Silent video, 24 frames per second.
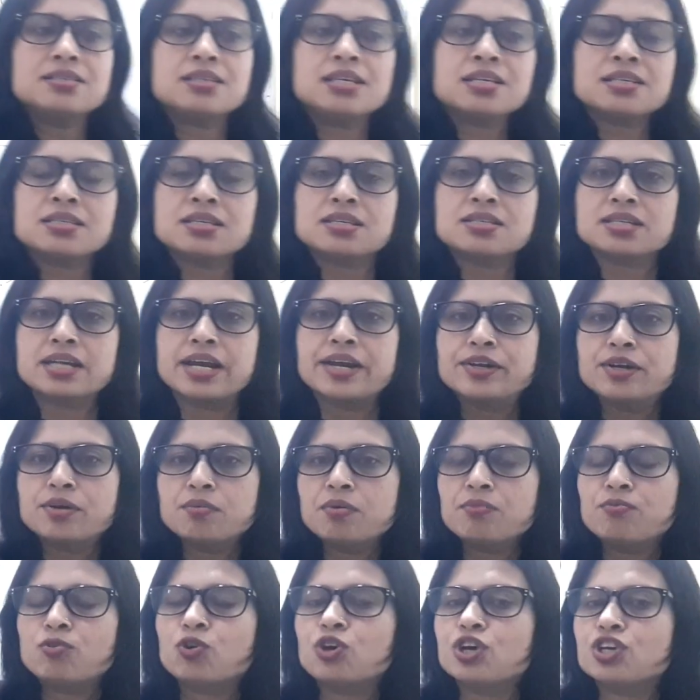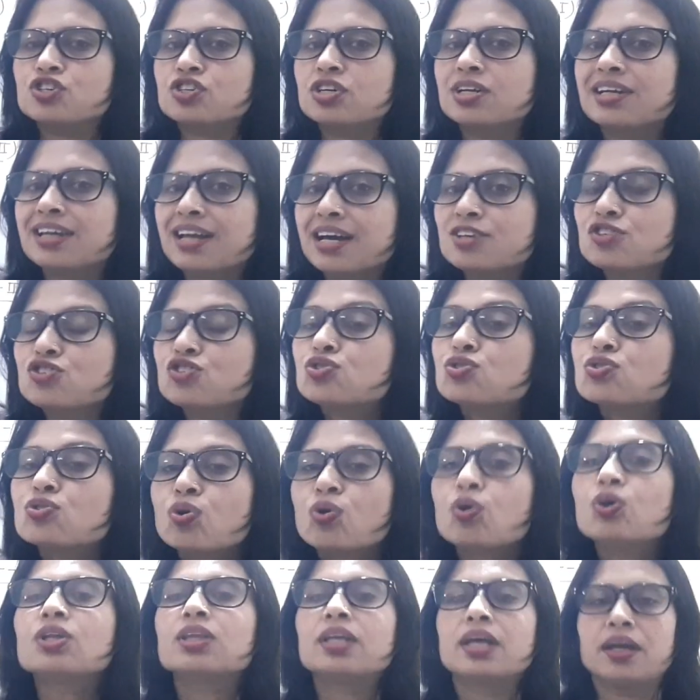सिक्स स्टैंडर्ड में वोकेशनल क्लास
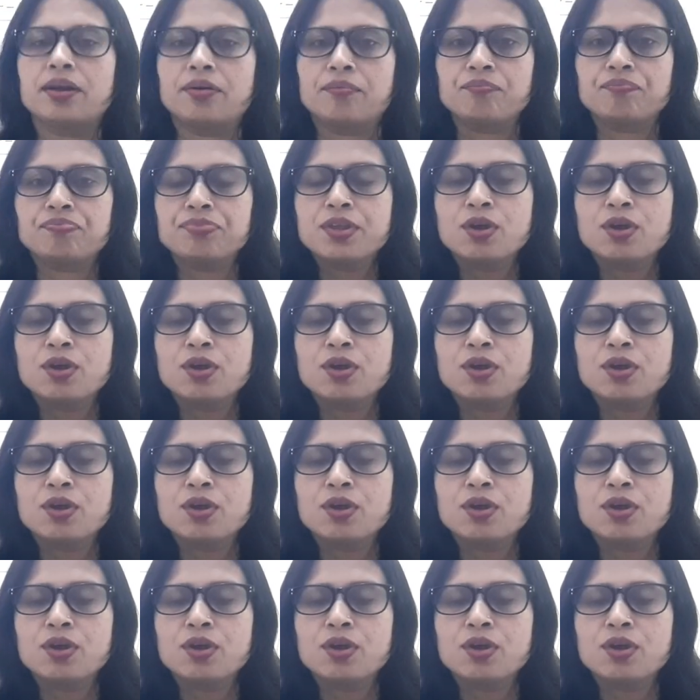छोड़ दे